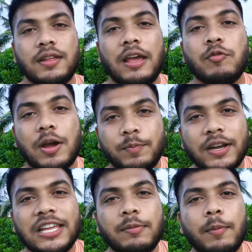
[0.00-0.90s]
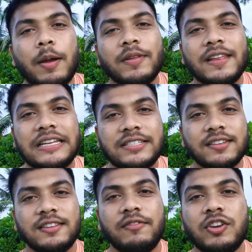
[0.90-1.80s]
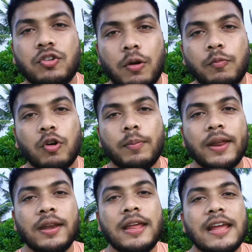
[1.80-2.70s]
এবং আপনারা কিভাবে আপনাদের নিজের সিভি ড্রপ করবেন